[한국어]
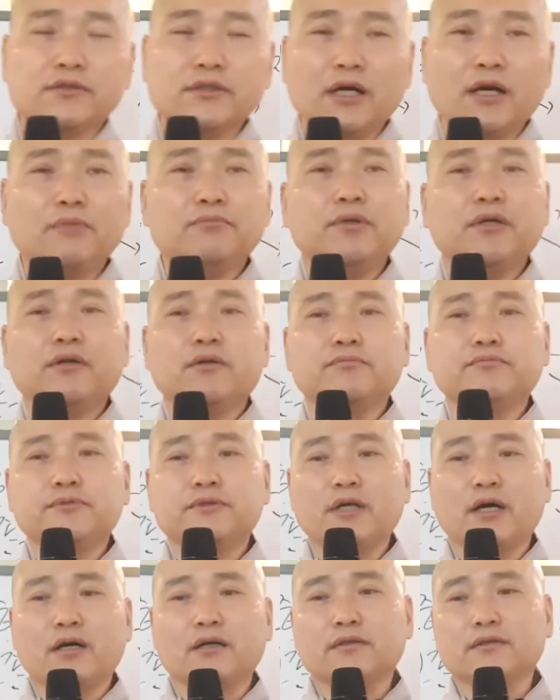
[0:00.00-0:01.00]

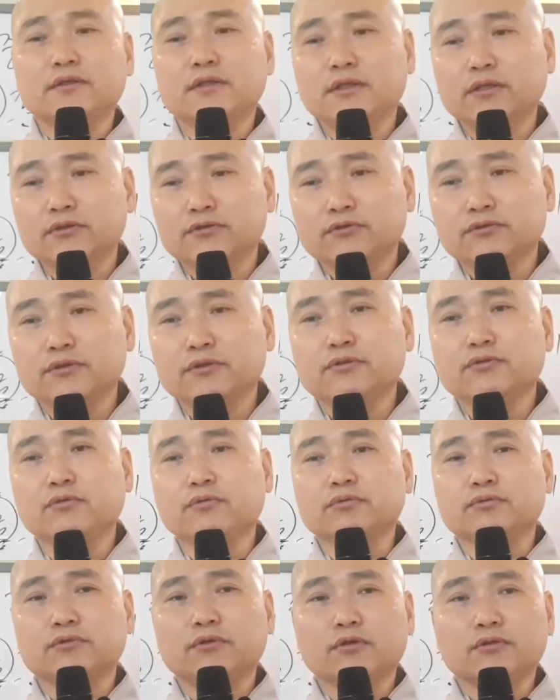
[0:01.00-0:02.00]
참회업장,
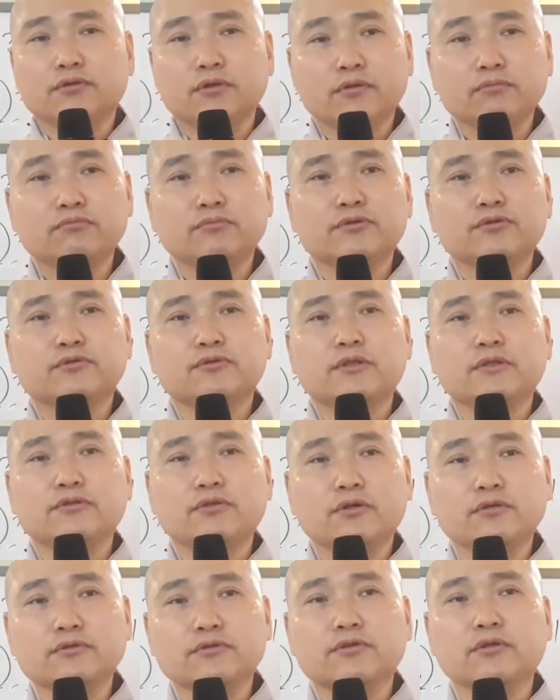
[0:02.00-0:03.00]
수의공덕, 청불주세,
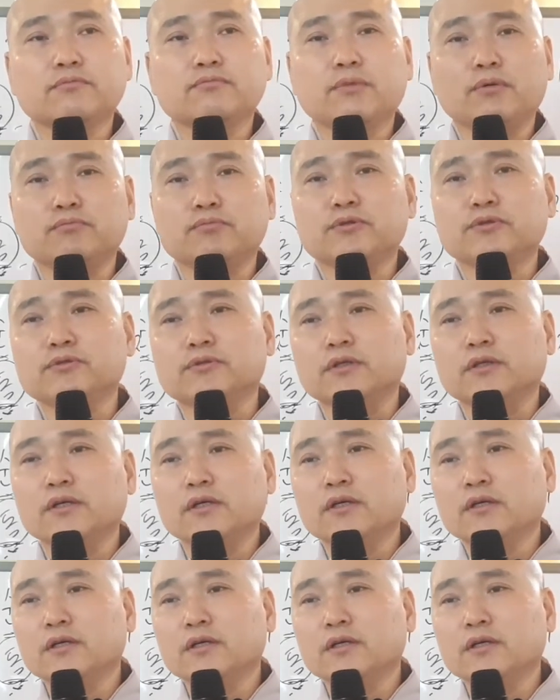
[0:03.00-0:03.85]
청전법륜